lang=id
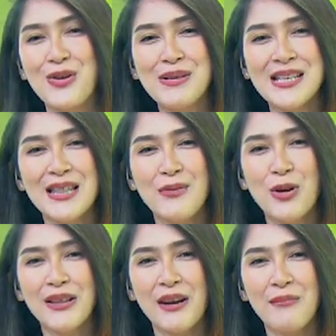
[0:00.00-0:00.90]
Meski
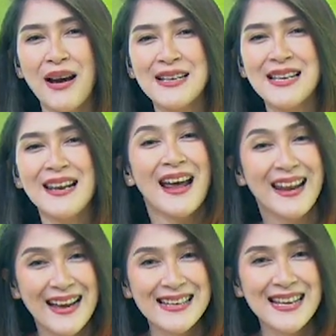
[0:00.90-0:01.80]
terbuat dari bahan
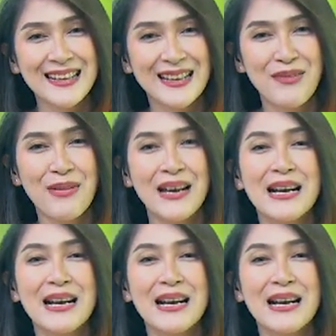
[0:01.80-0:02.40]
sederhana, sate tempe